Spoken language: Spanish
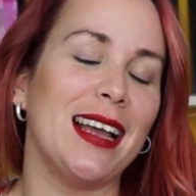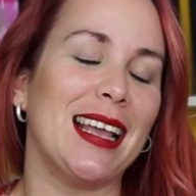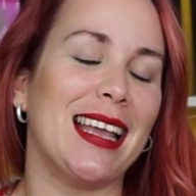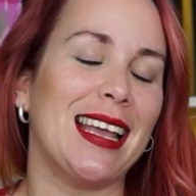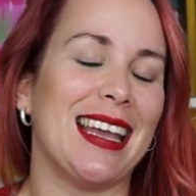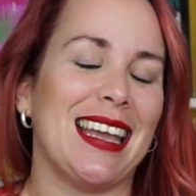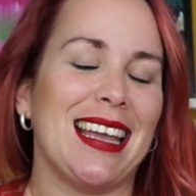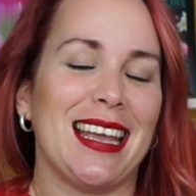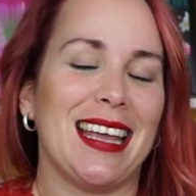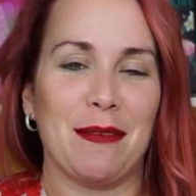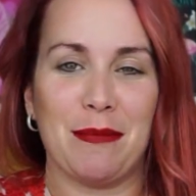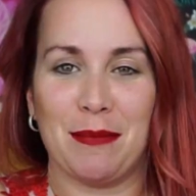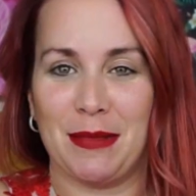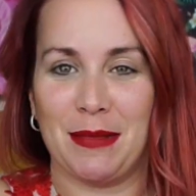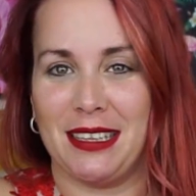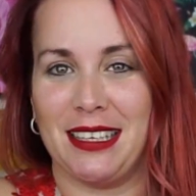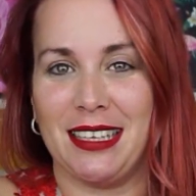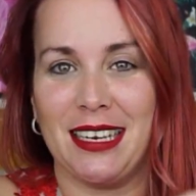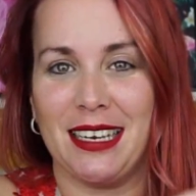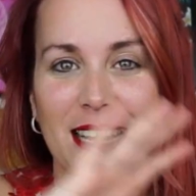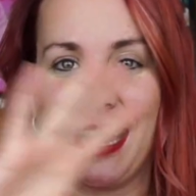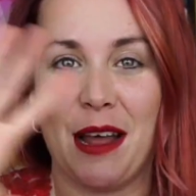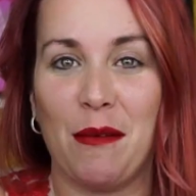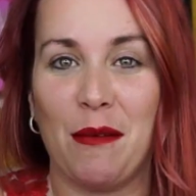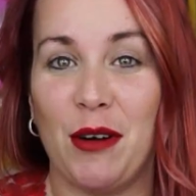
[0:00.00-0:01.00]
que me
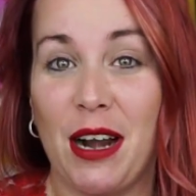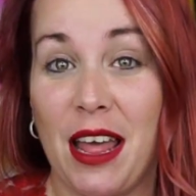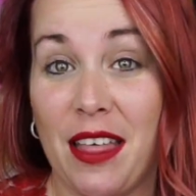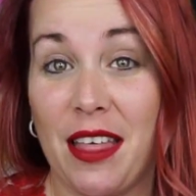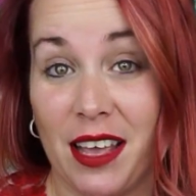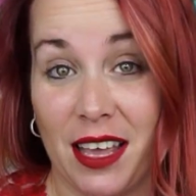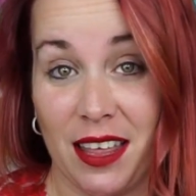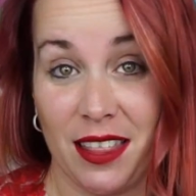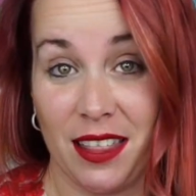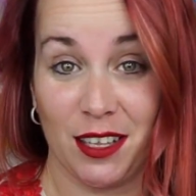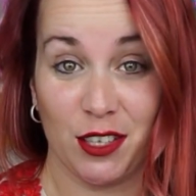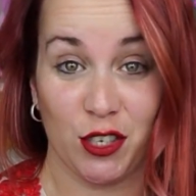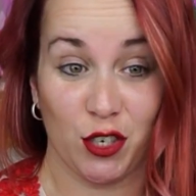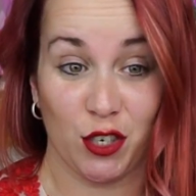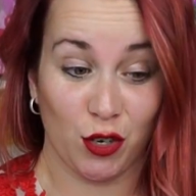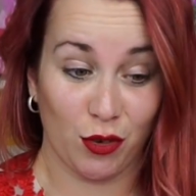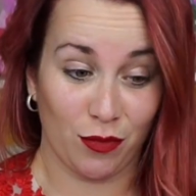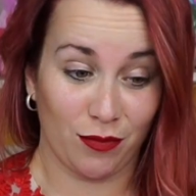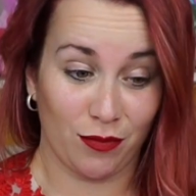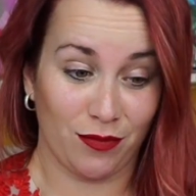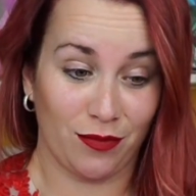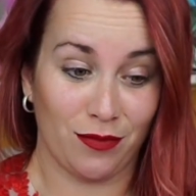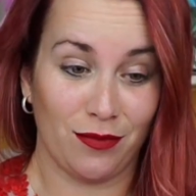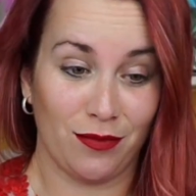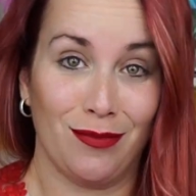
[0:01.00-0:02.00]
tiene enamorada, que de hecho
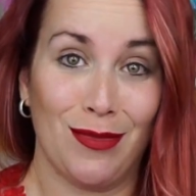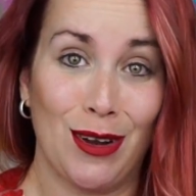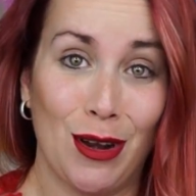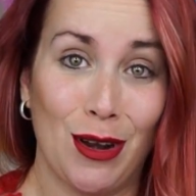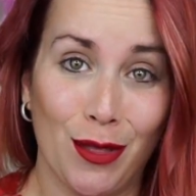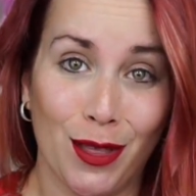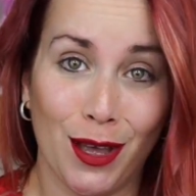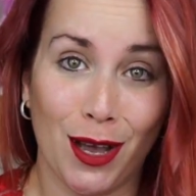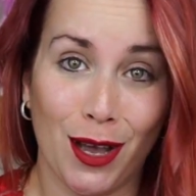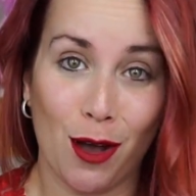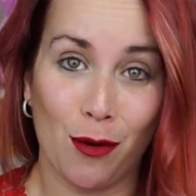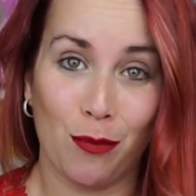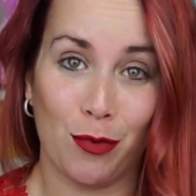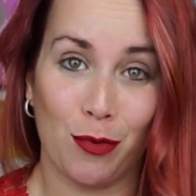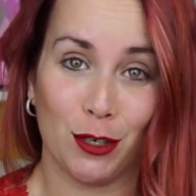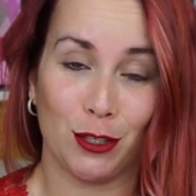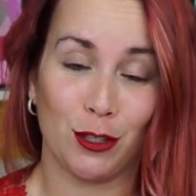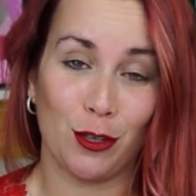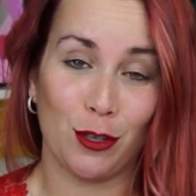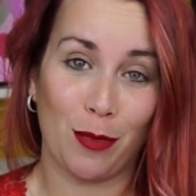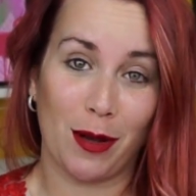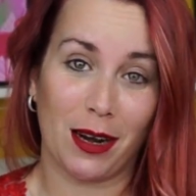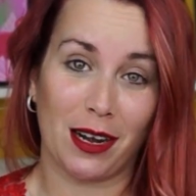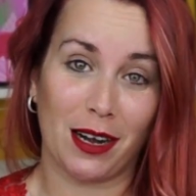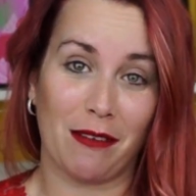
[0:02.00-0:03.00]
mm, me lo he dejado
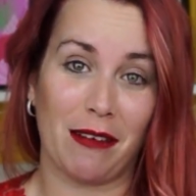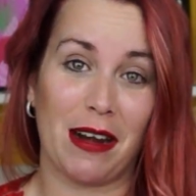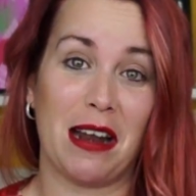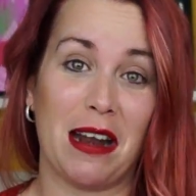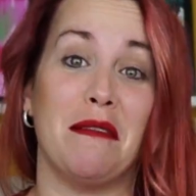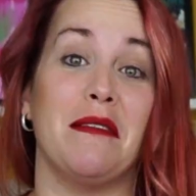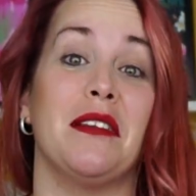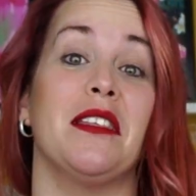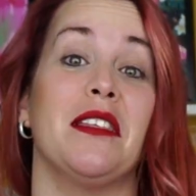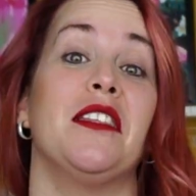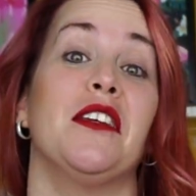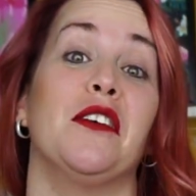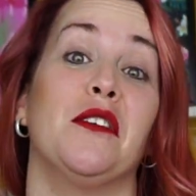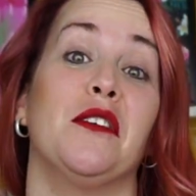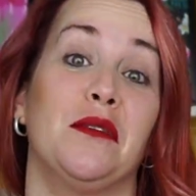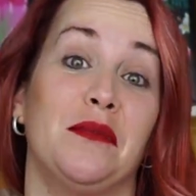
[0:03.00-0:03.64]
puesto para grabar el vídeo.